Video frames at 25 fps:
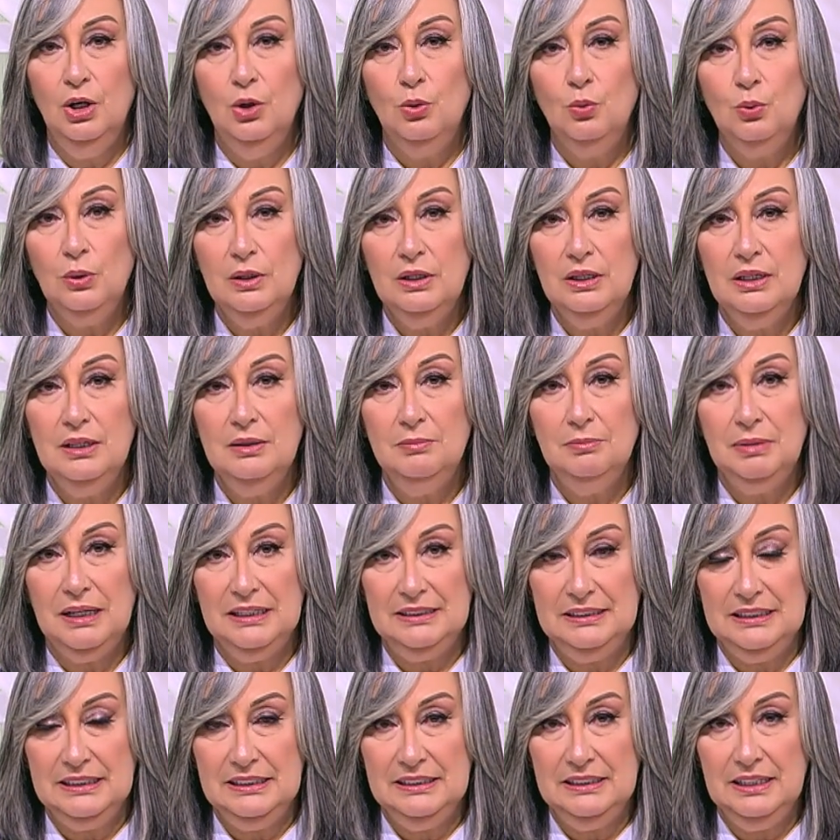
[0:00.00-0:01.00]

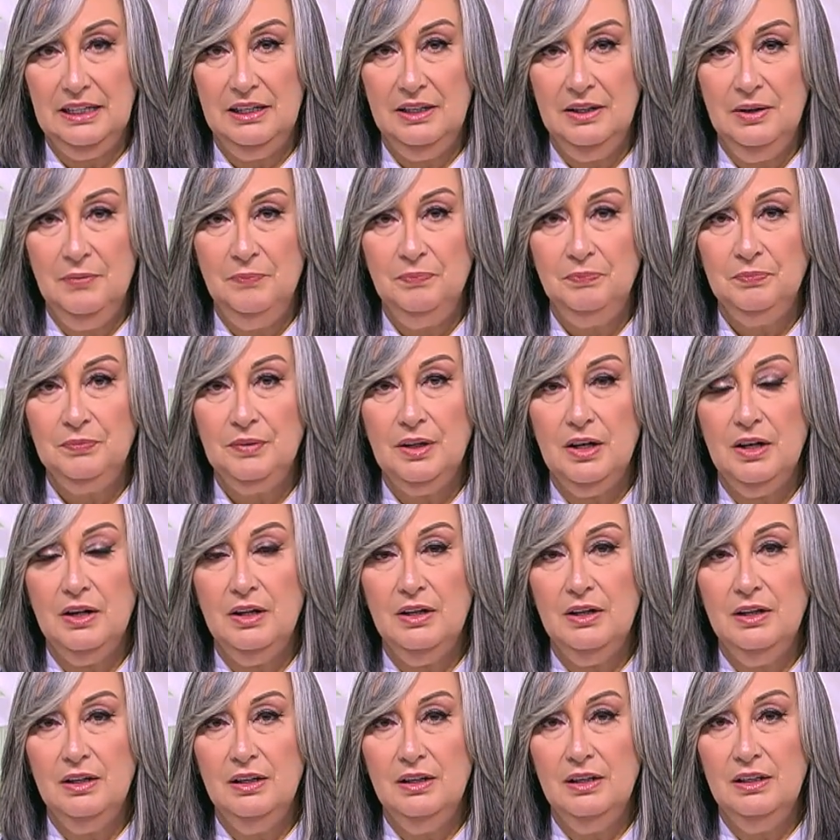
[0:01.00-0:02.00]
وبعد كده
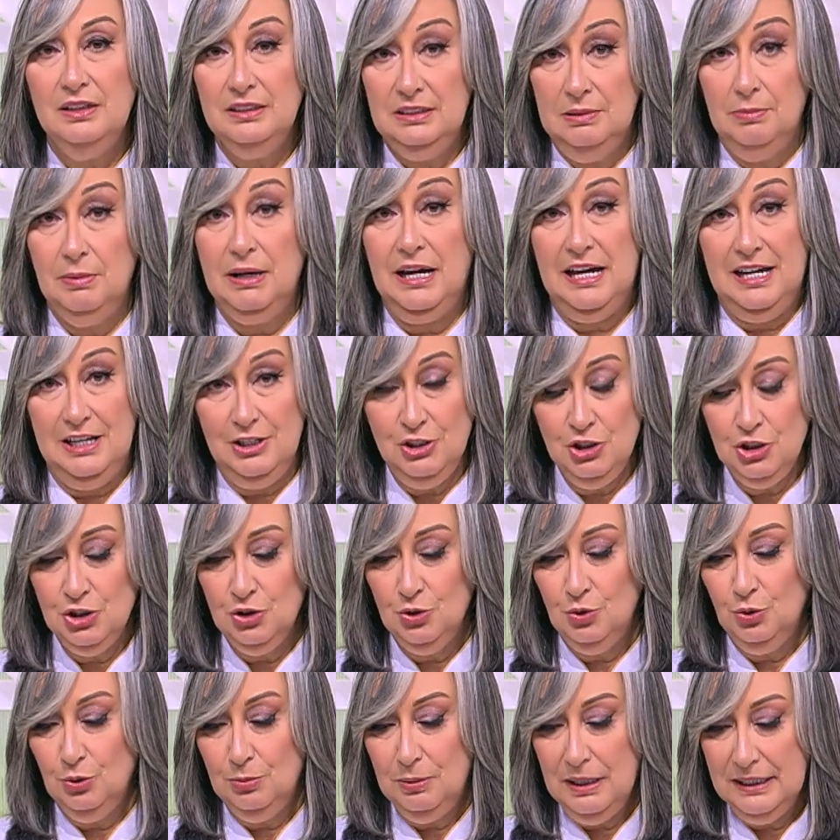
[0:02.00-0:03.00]
آه، يبقى هش
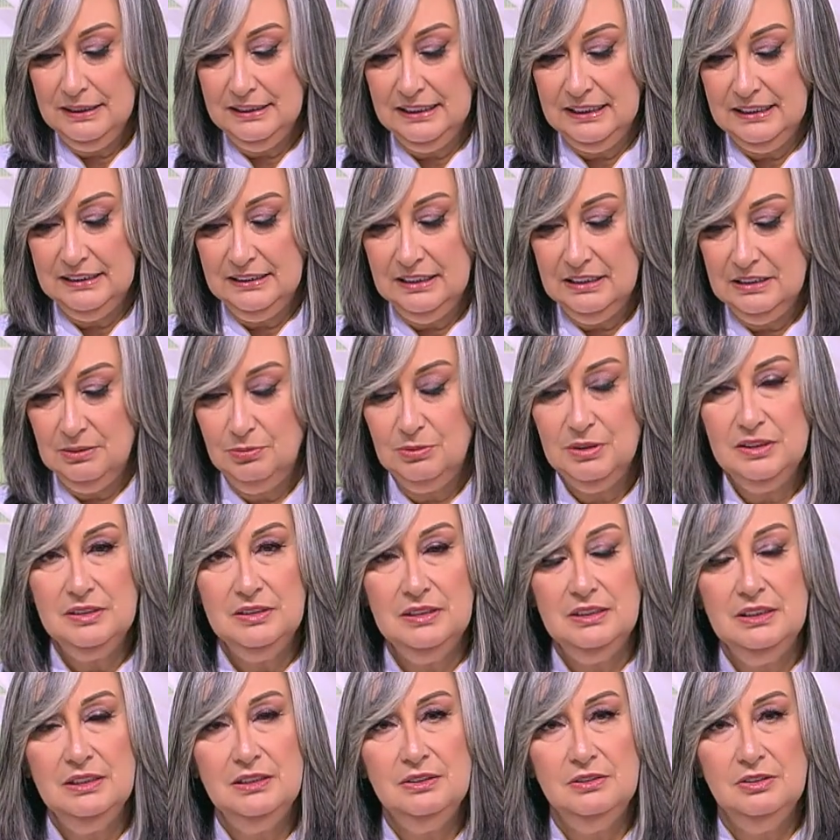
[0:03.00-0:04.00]
وبعد كده
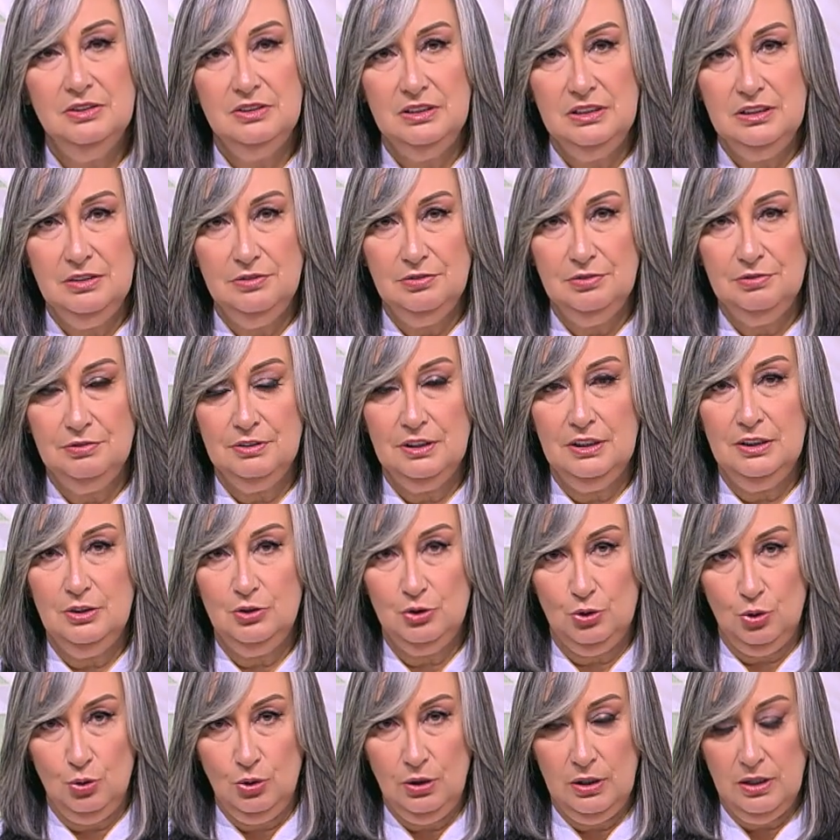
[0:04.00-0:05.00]
نبتدي نضيف
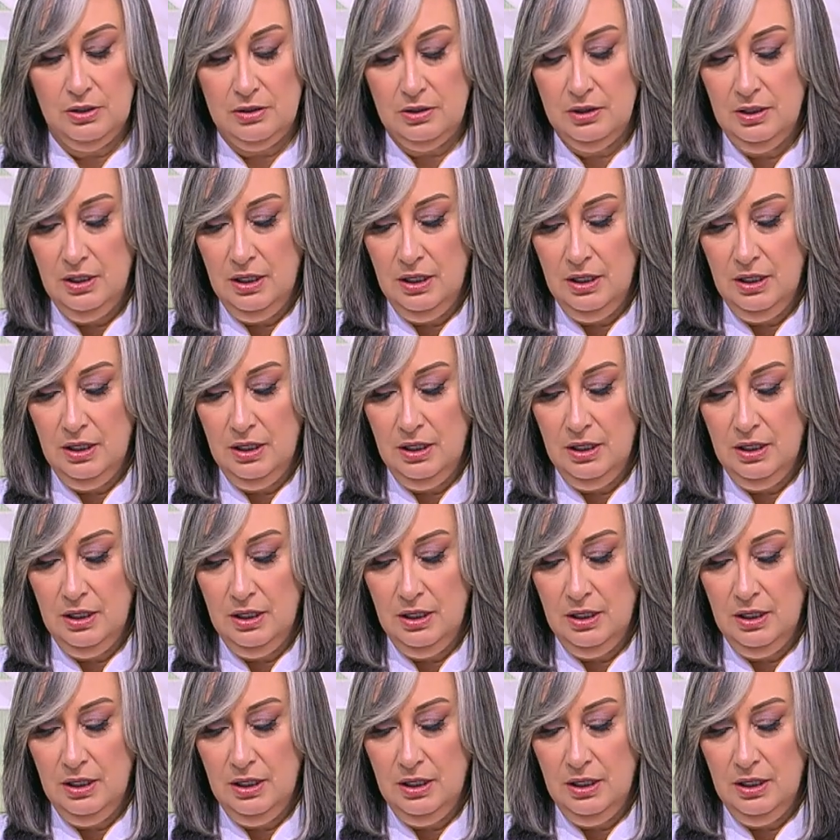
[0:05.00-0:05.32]
السكر